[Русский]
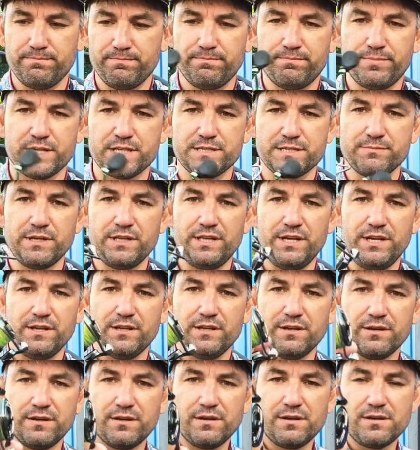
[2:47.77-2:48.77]

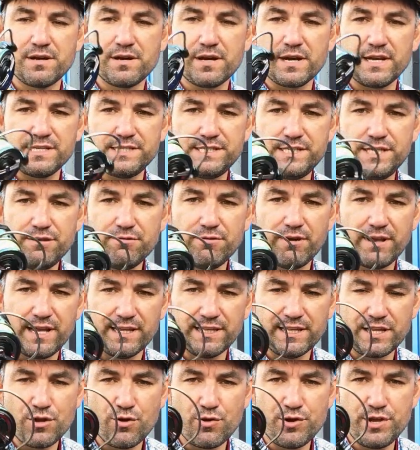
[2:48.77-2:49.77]
посмотрите, красивая. Я
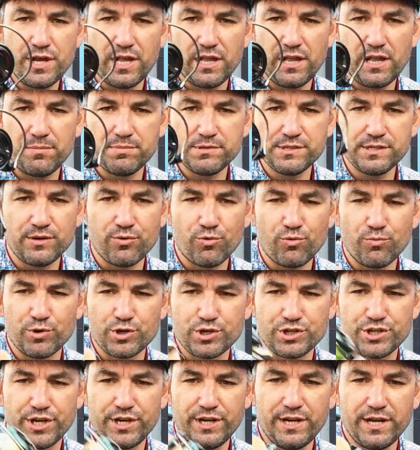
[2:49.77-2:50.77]
на нее делал обзор,
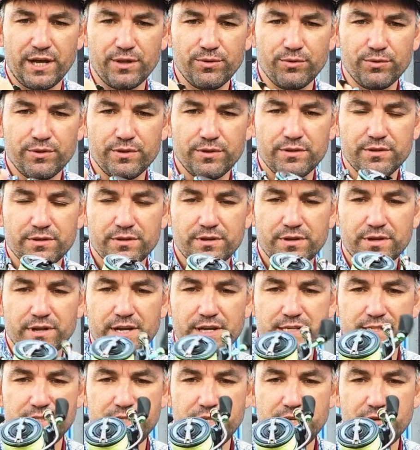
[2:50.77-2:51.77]
можете глянуть.
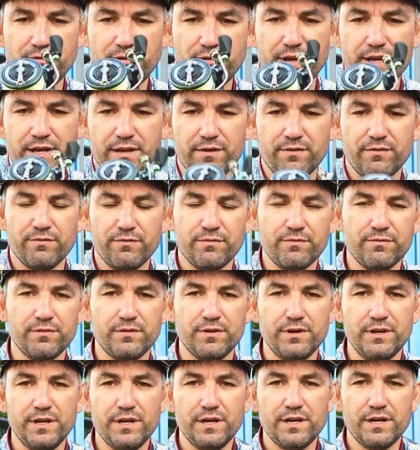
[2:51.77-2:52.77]
Красивая,
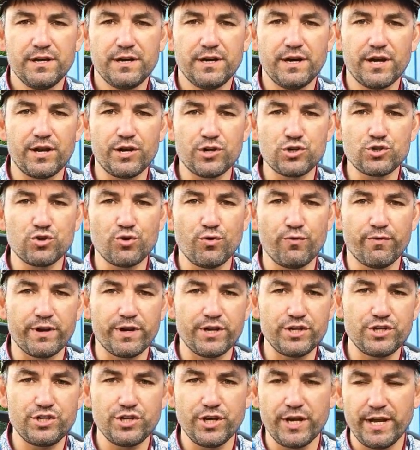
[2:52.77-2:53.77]
хорошо
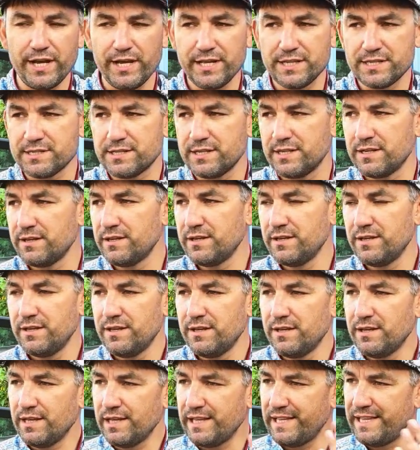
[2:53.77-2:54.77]
вращается.
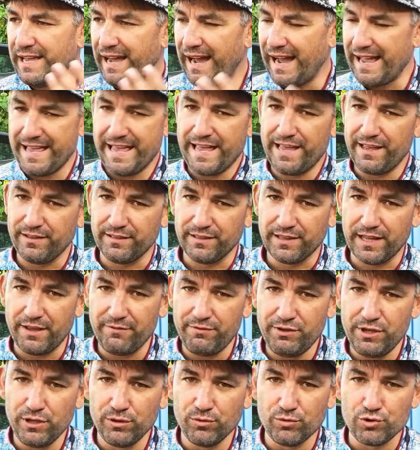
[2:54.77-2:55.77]
Я ей
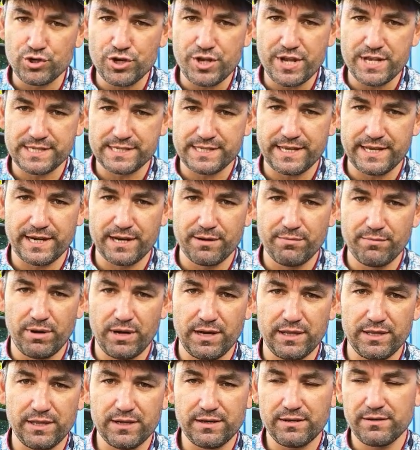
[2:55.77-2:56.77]
ловил уже несколько
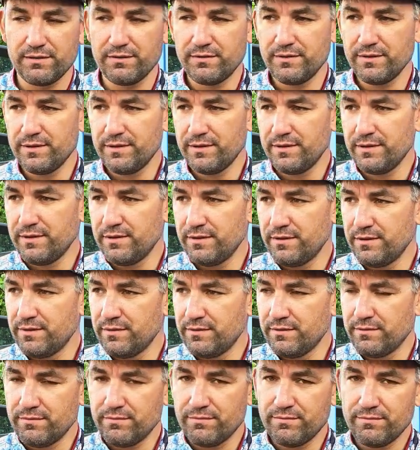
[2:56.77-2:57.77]
рыбалок
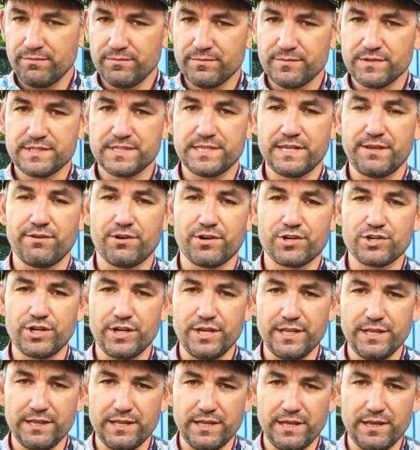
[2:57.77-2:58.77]

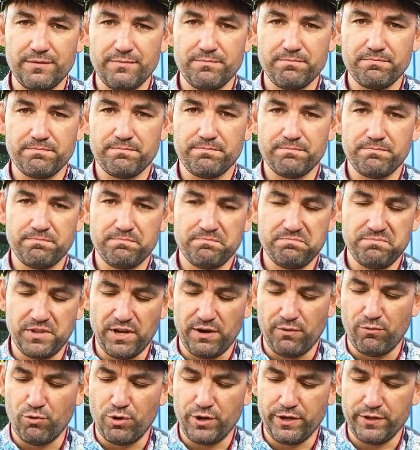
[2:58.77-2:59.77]
совершенно
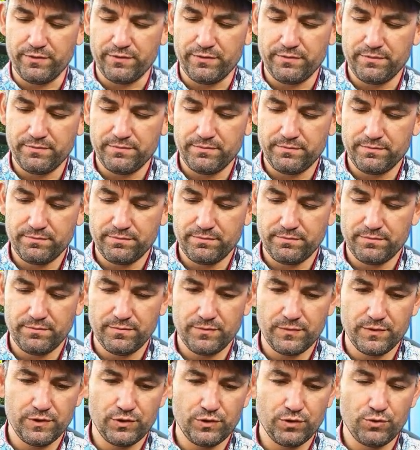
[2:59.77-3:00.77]
доволен.
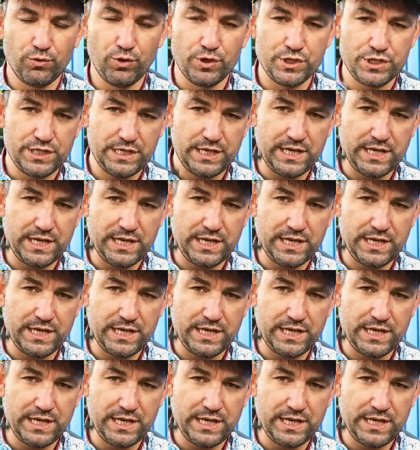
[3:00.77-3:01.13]
То есть,